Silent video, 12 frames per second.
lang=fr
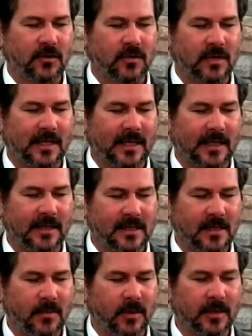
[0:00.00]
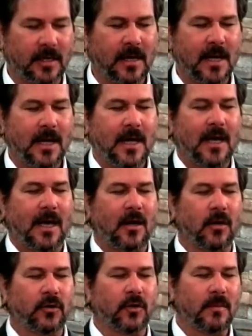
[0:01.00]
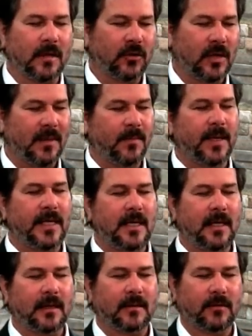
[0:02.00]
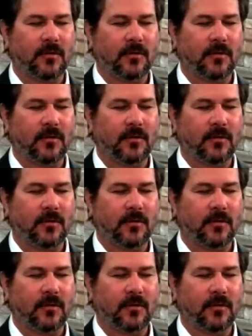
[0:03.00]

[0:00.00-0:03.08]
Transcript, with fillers: chose de très, très important. Alors, on te demande de les bénir,